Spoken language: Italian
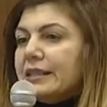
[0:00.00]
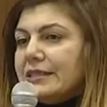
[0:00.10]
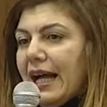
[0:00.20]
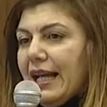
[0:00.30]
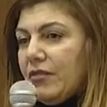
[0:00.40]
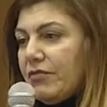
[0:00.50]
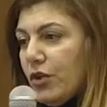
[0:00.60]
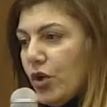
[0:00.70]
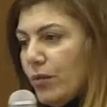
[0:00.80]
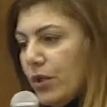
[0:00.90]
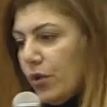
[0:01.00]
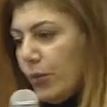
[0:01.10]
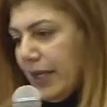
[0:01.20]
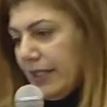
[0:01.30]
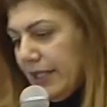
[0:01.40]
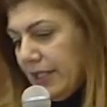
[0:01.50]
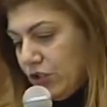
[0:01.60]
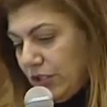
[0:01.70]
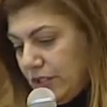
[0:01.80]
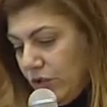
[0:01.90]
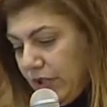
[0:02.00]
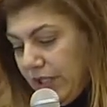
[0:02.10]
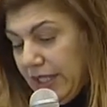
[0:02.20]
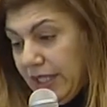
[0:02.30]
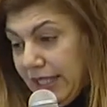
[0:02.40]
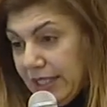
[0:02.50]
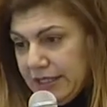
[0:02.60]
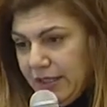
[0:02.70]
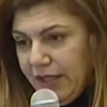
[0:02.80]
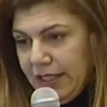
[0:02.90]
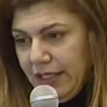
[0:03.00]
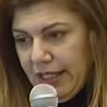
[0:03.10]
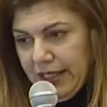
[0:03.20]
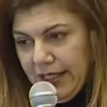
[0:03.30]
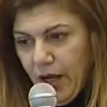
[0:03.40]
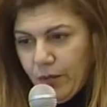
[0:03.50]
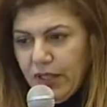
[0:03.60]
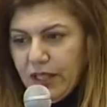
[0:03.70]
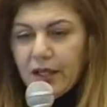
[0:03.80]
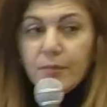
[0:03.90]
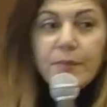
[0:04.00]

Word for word: tale fenomeno prende l'accezione negativa di land grabbing.